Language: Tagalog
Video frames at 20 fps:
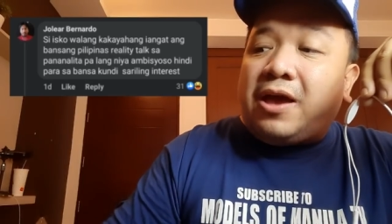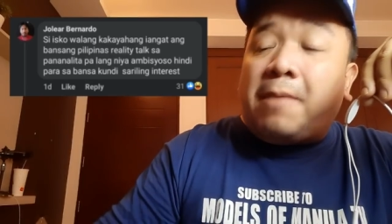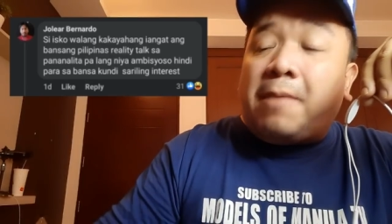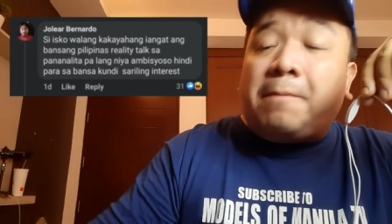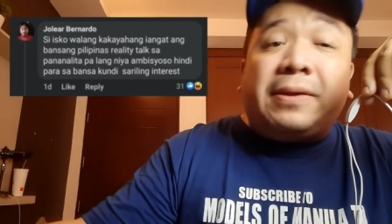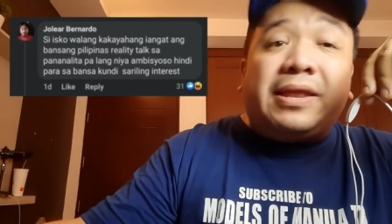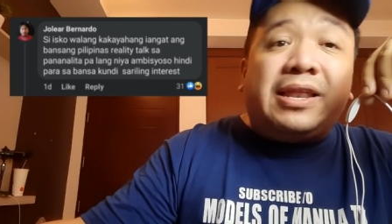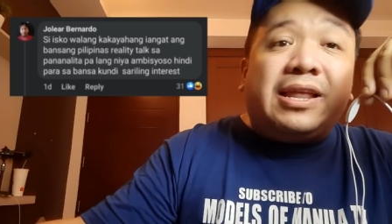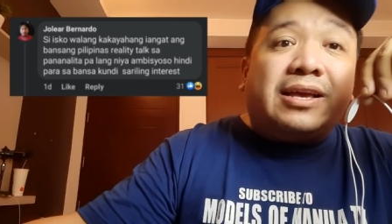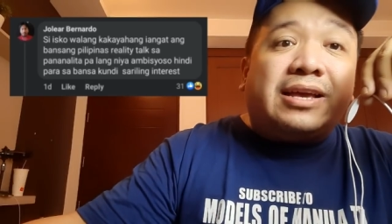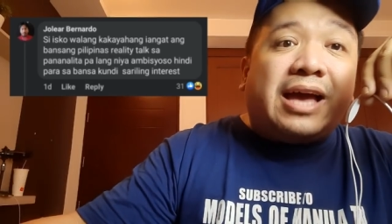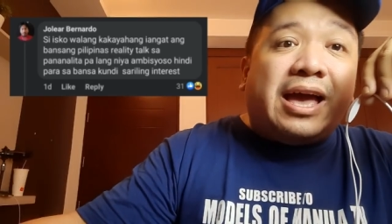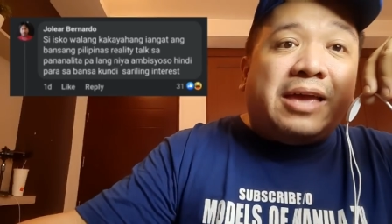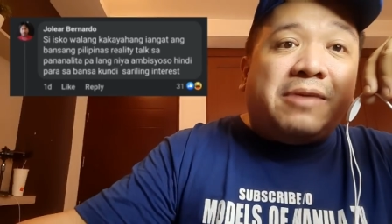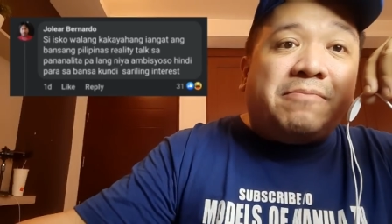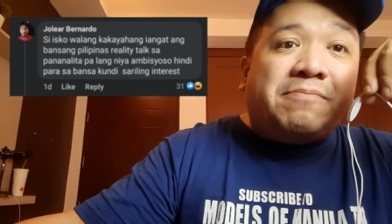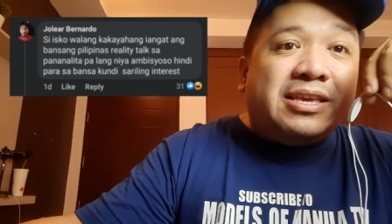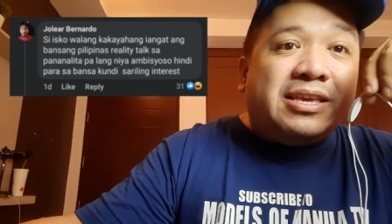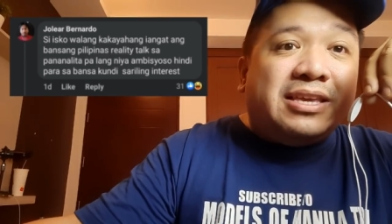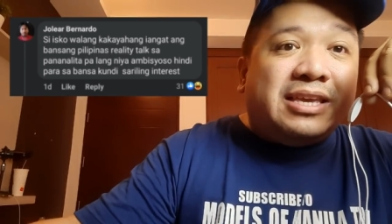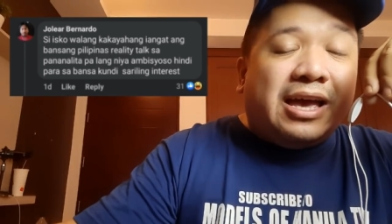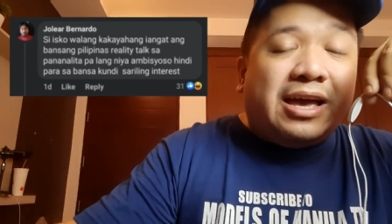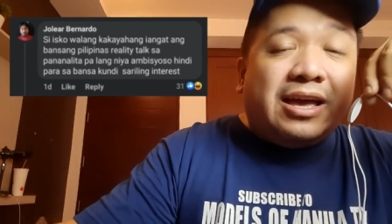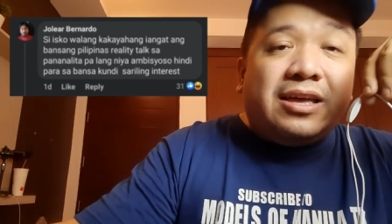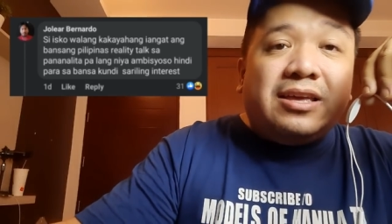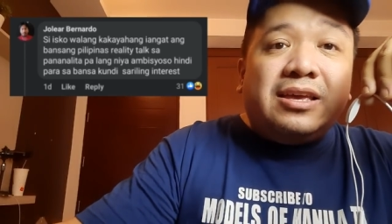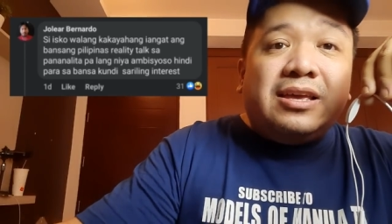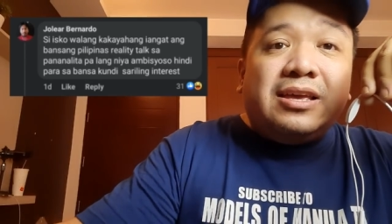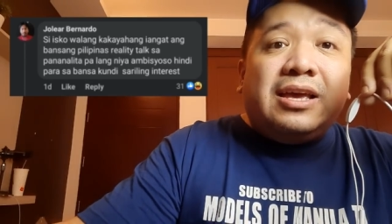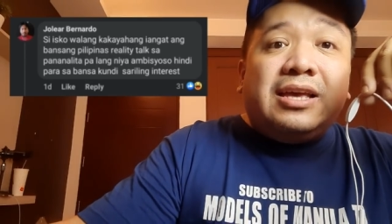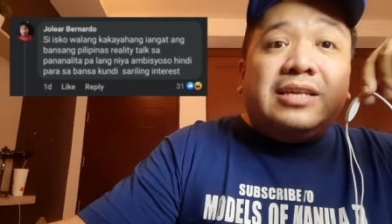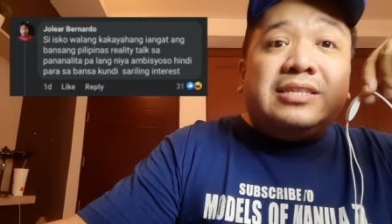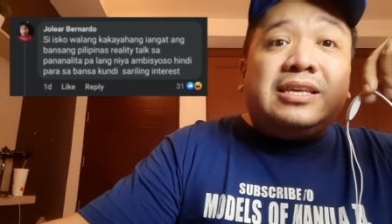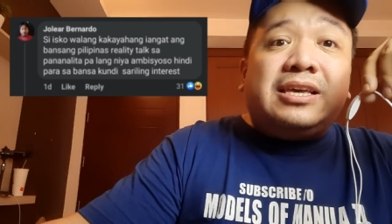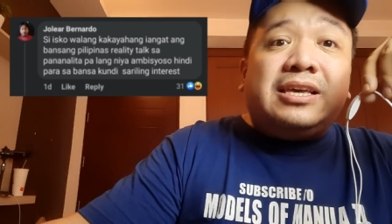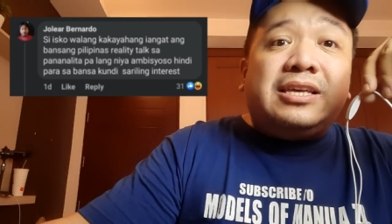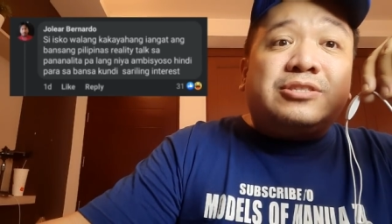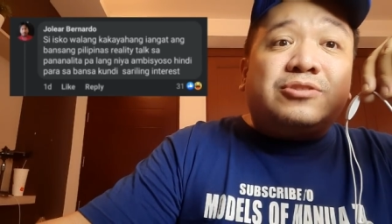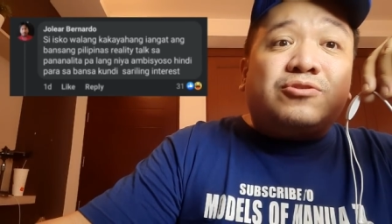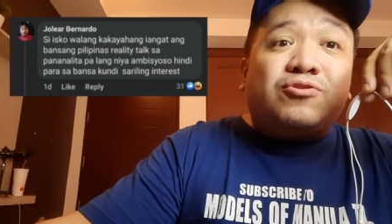Ang pinagkaiba niya,
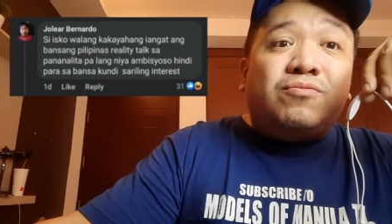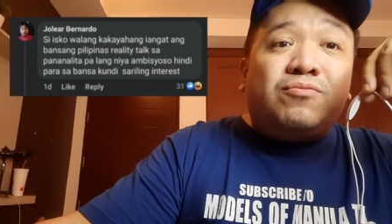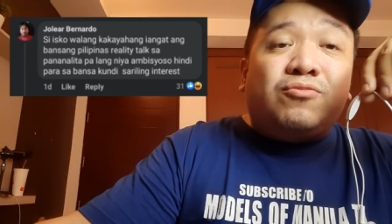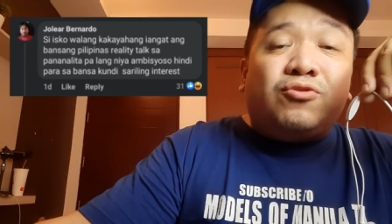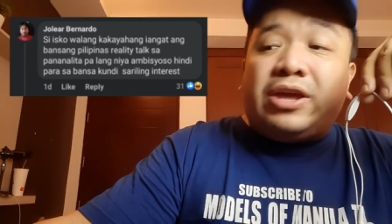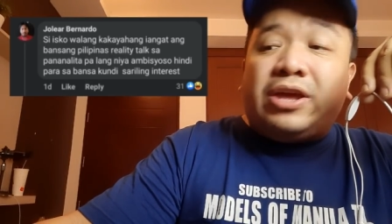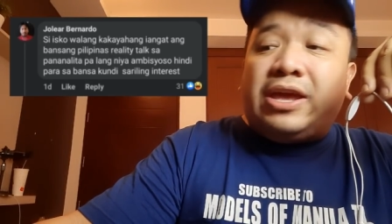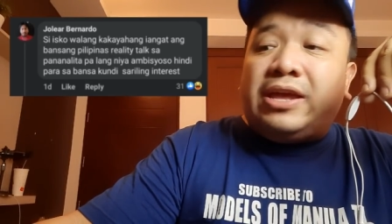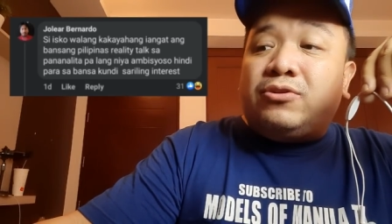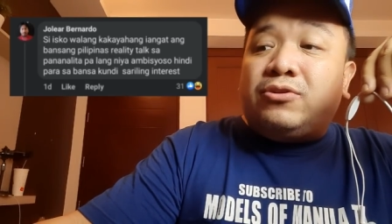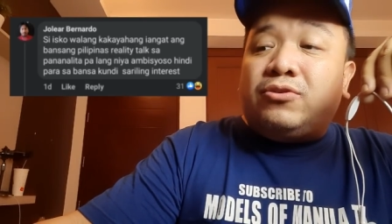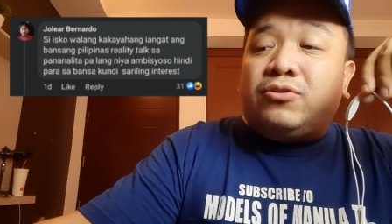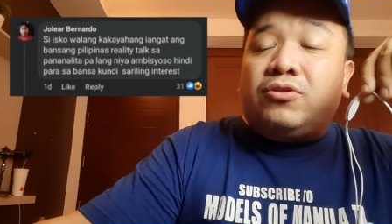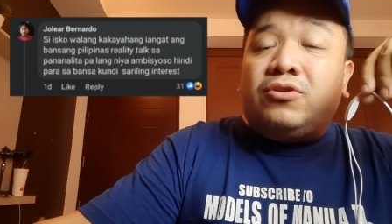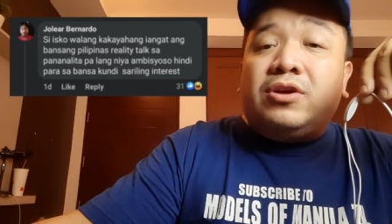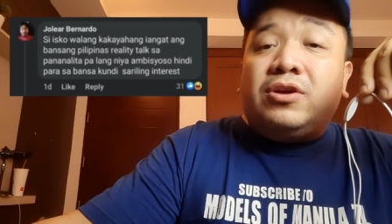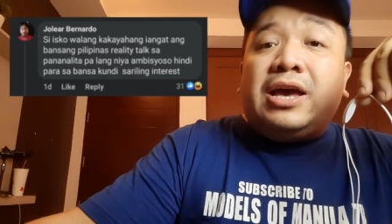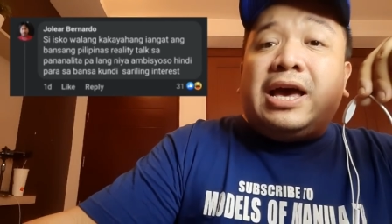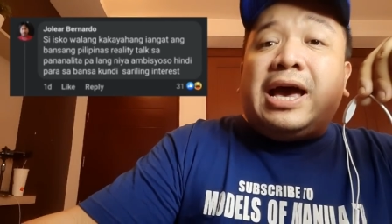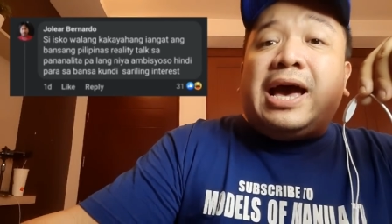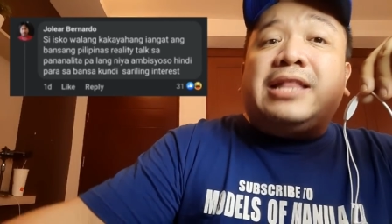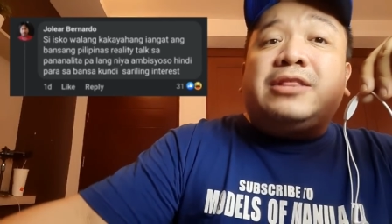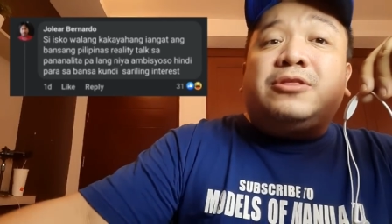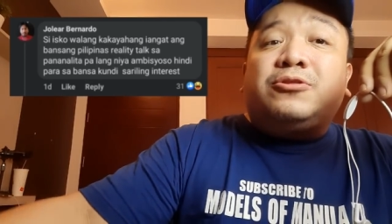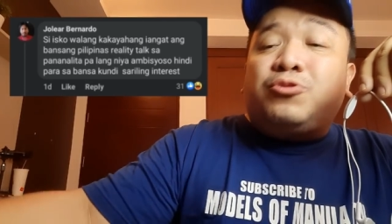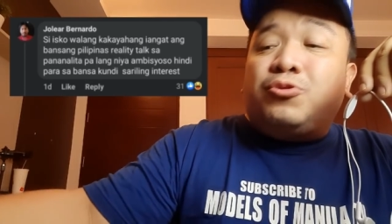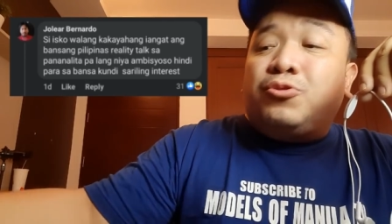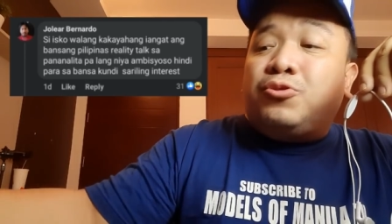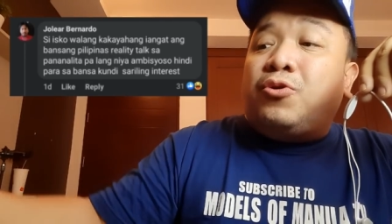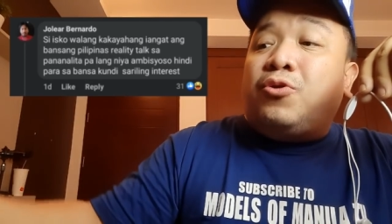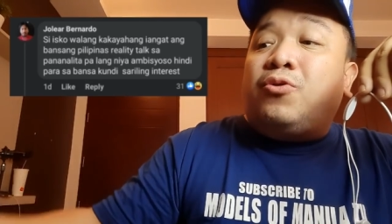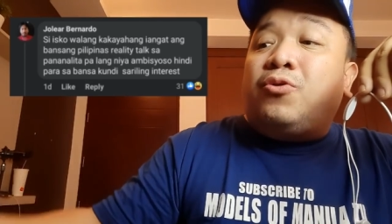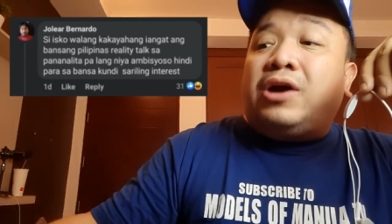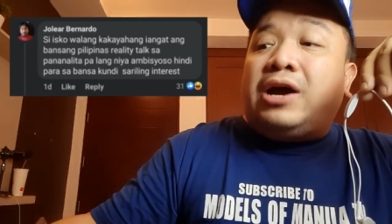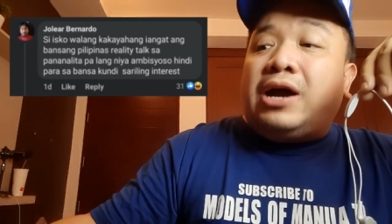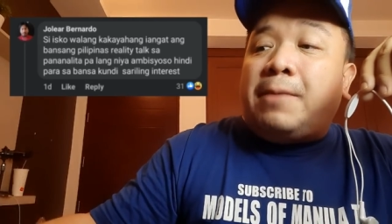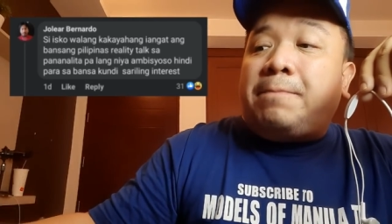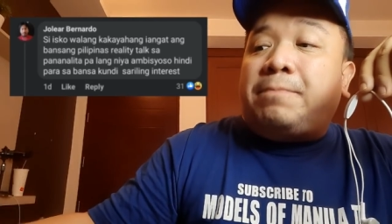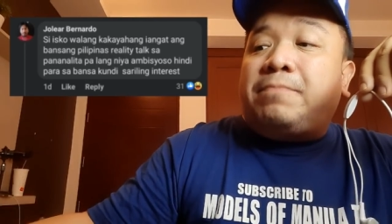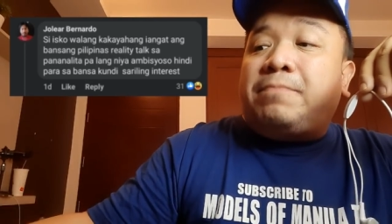si Isko Moreno had to go
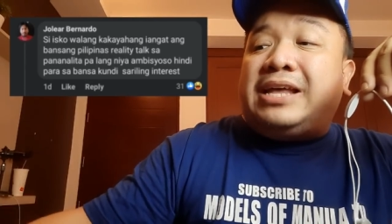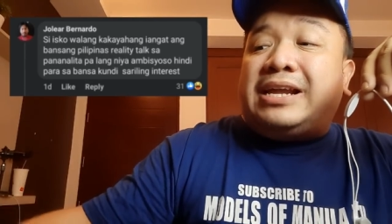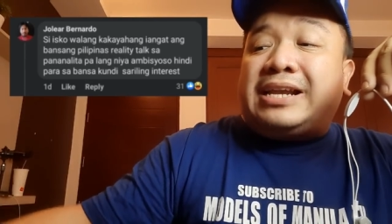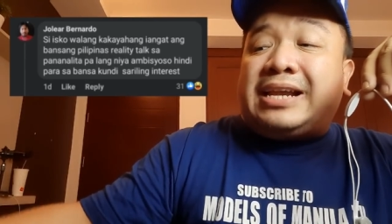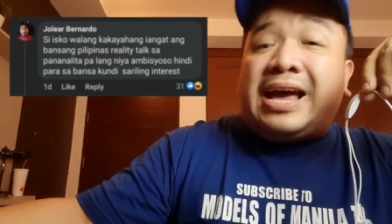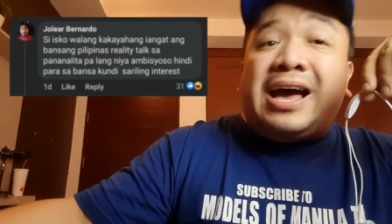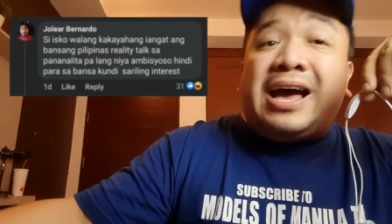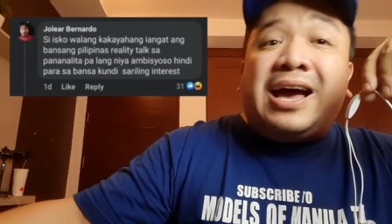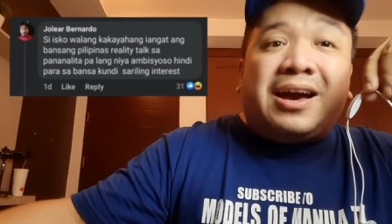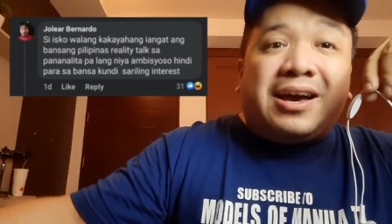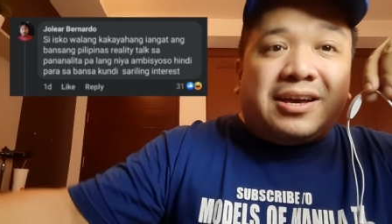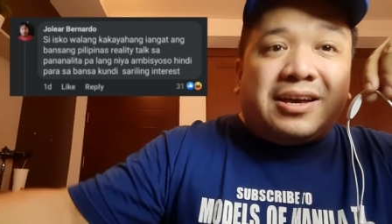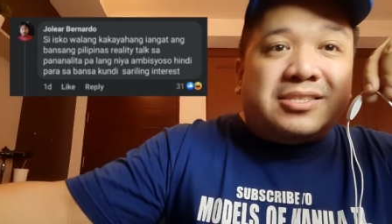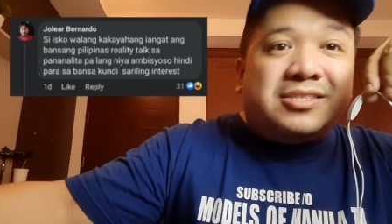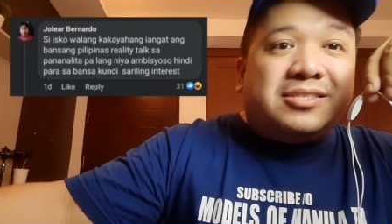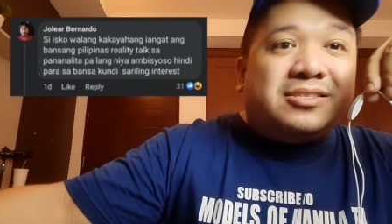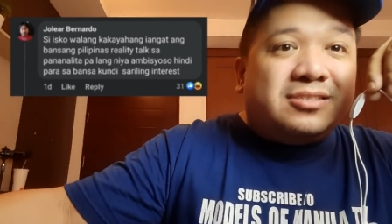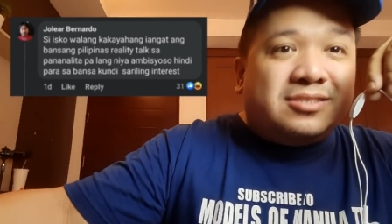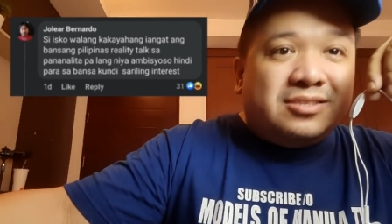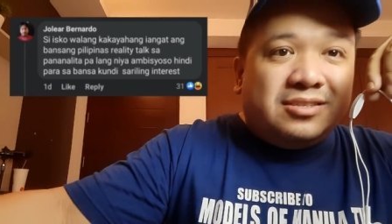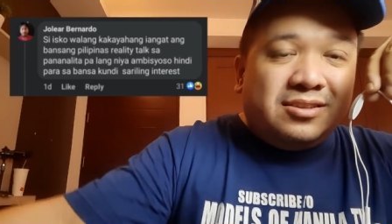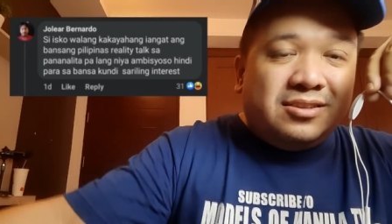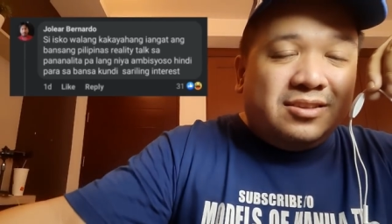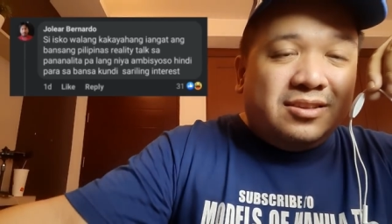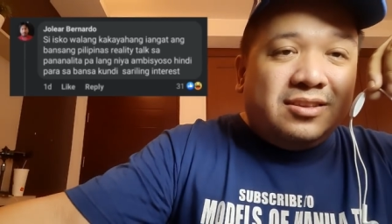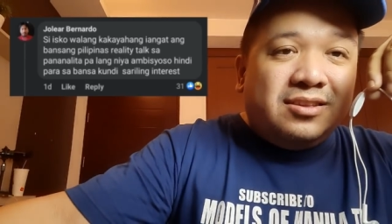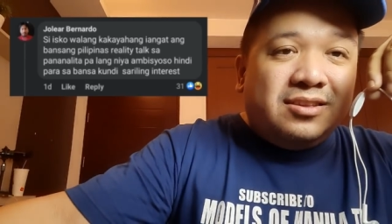up the ranks.